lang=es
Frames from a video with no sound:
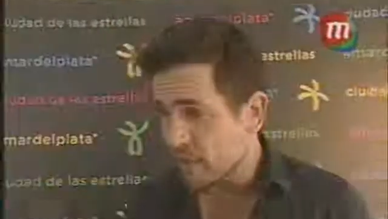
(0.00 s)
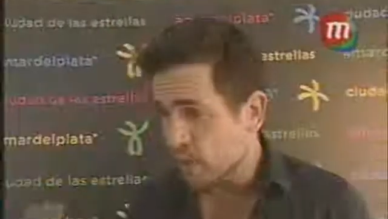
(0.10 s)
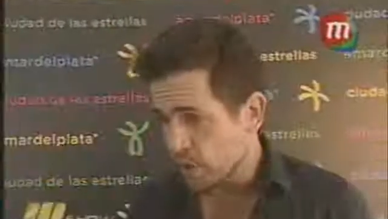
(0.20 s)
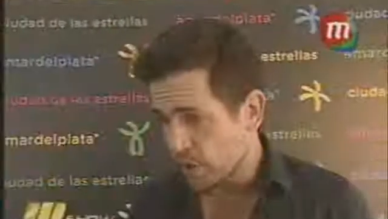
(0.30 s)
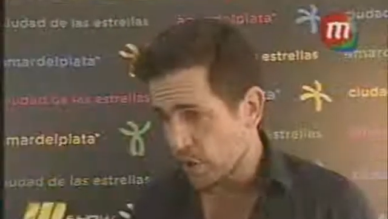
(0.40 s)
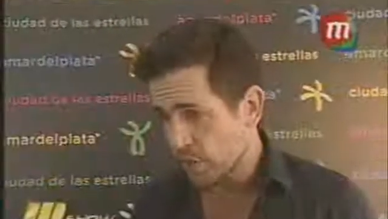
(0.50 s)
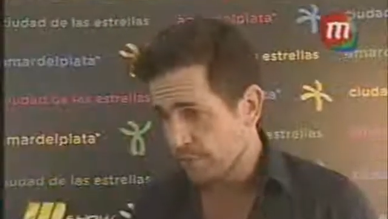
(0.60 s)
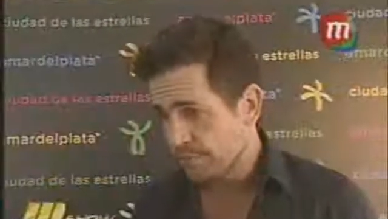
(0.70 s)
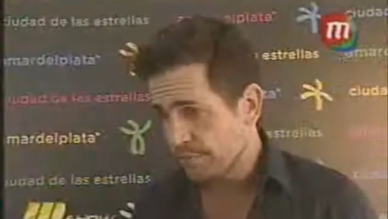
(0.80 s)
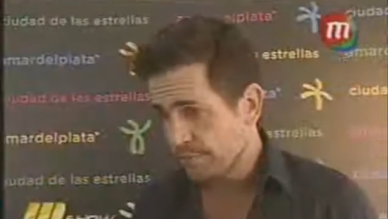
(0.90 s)
Auditorium.
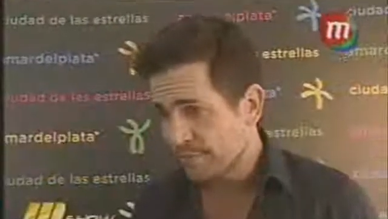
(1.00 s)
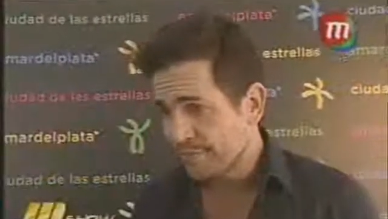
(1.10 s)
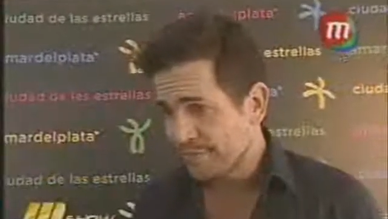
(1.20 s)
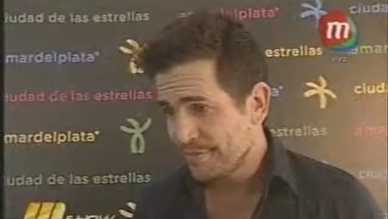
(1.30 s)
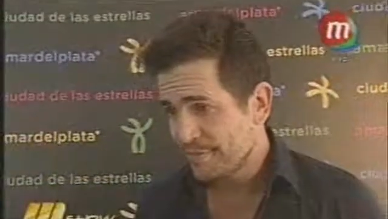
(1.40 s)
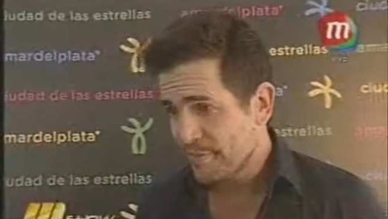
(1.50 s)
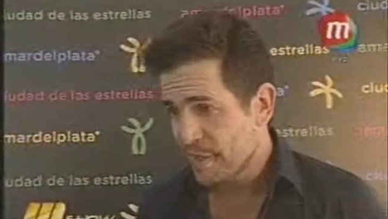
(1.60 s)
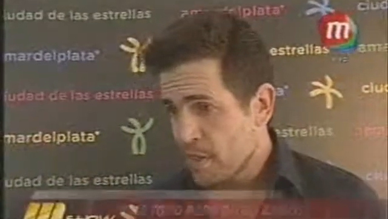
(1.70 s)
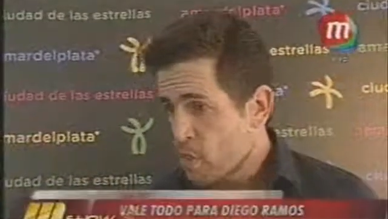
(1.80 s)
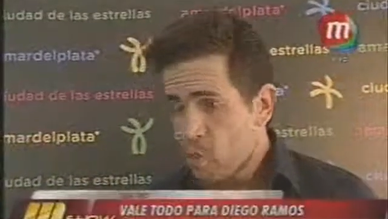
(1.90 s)
Bien, el elenco
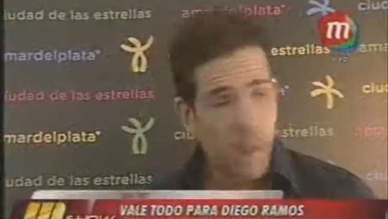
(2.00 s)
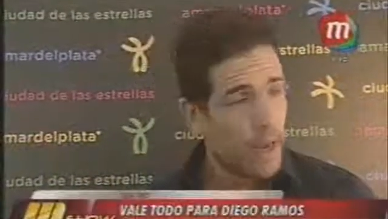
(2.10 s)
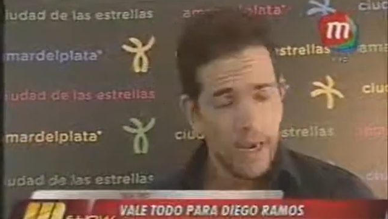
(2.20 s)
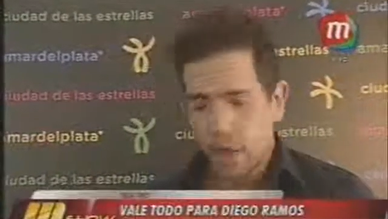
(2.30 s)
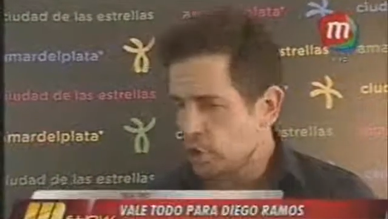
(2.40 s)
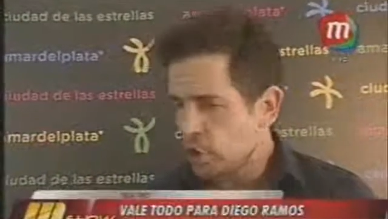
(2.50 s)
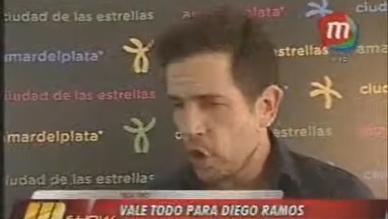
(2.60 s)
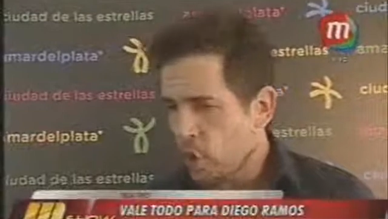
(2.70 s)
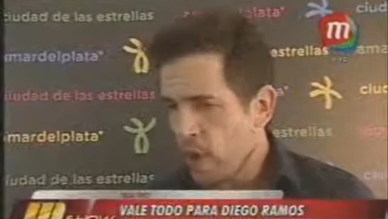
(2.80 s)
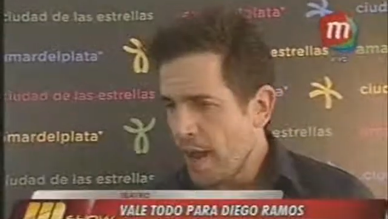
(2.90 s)
todo igual. El elenco
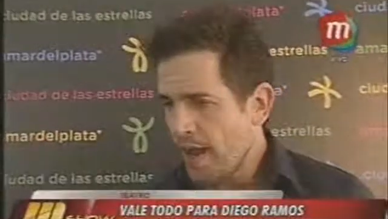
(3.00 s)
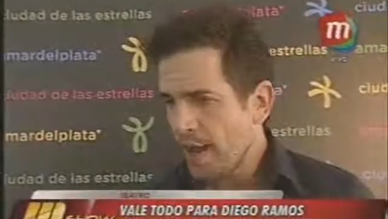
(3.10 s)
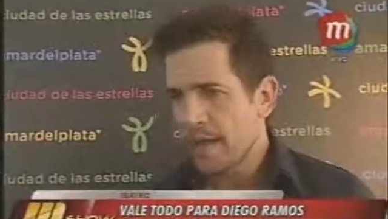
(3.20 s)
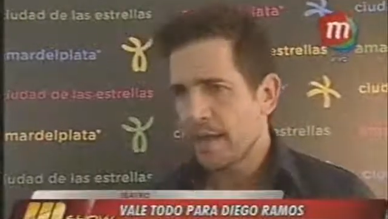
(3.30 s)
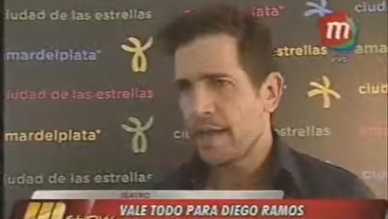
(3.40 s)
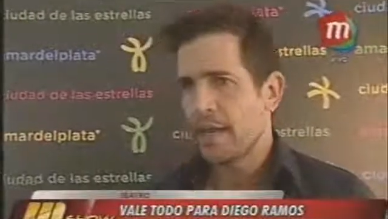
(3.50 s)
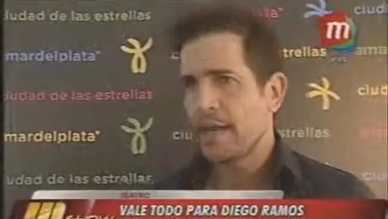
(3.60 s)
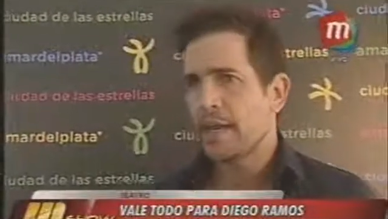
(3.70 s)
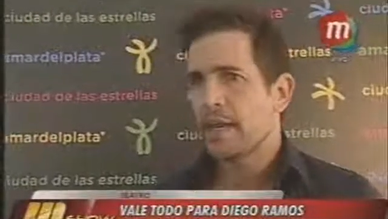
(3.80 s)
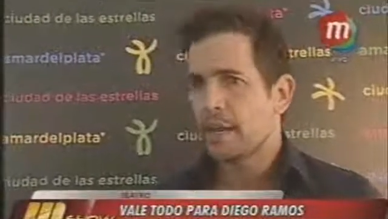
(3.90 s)
todo igual, eh,
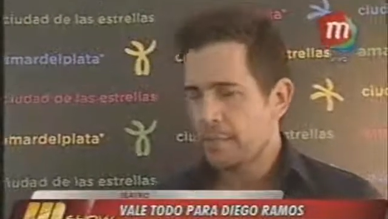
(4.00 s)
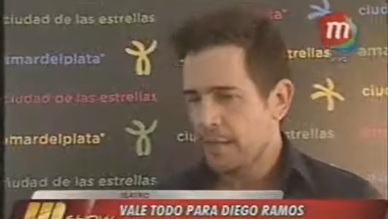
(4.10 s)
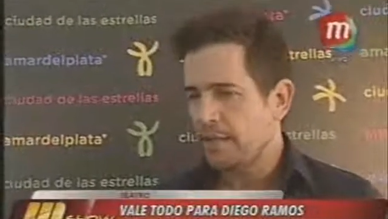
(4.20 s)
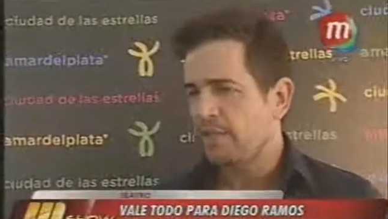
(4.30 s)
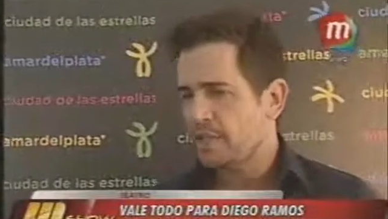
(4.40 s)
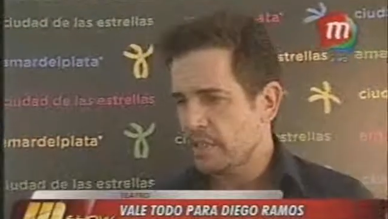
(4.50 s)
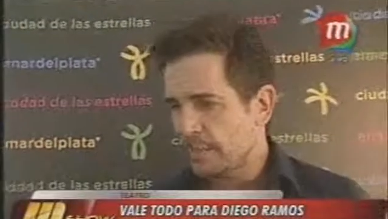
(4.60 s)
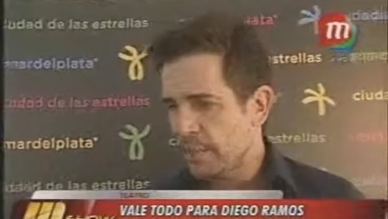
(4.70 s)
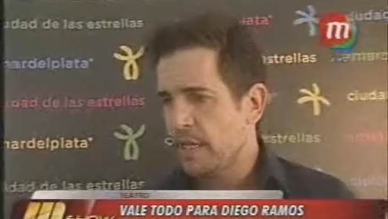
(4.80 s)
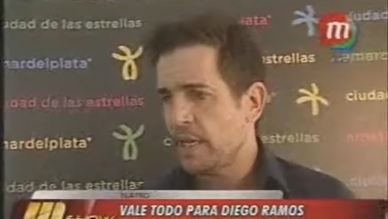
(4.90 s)
Enrique Pinti, Francia
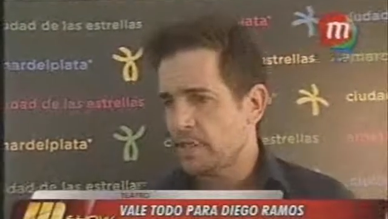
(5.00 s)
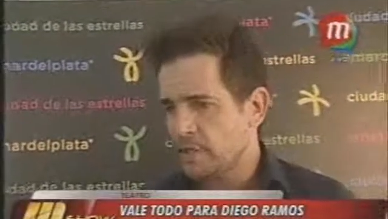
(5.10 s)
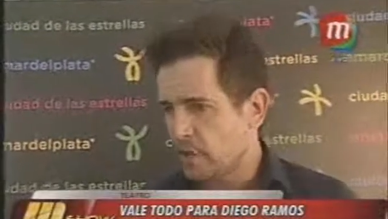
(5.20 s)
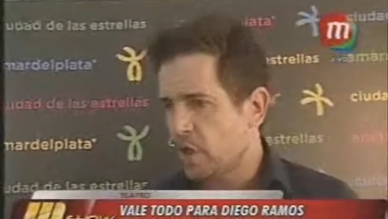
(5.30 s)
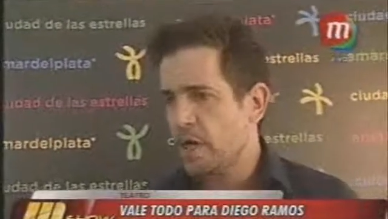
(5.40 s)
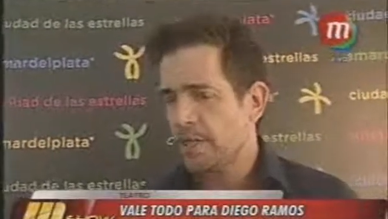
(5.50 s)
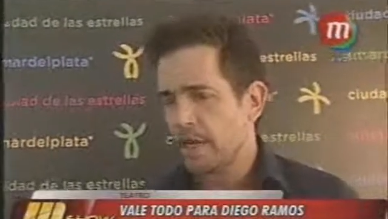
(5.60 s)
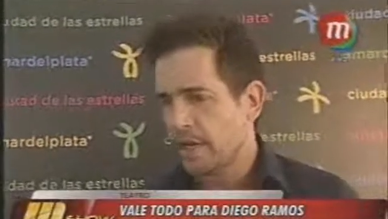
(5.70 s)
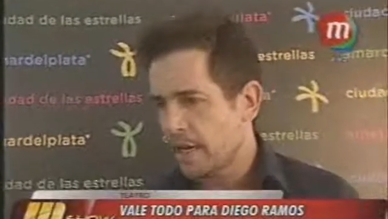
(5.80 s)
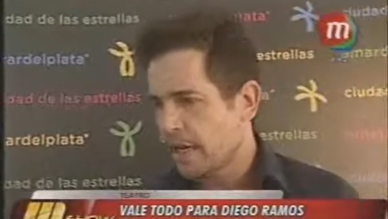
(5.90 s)
Peña, yo,
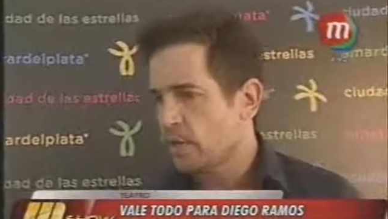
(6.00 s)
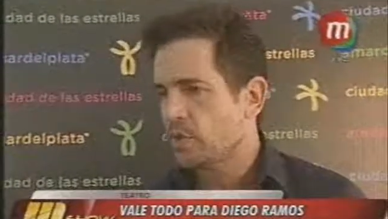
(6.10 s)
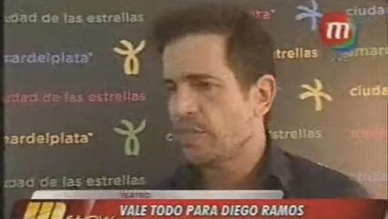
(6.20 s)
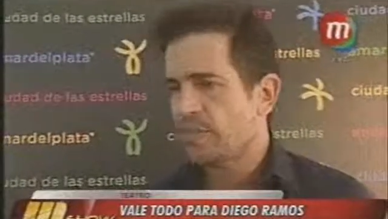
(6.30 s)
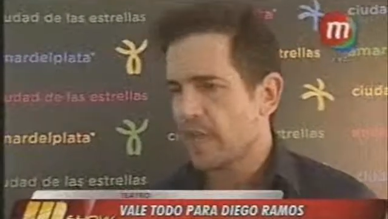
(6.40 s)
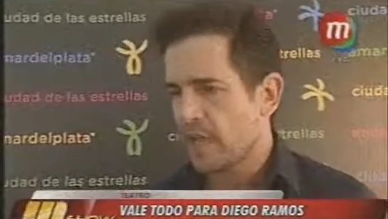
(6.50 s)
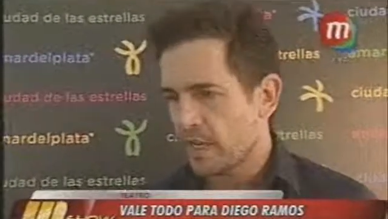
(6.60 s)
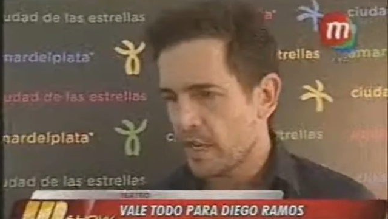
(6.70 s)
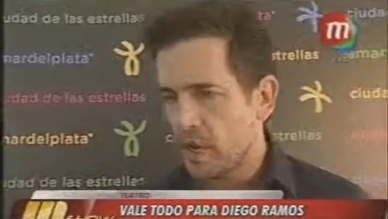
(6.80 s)
Catarineu, Sofía Escagli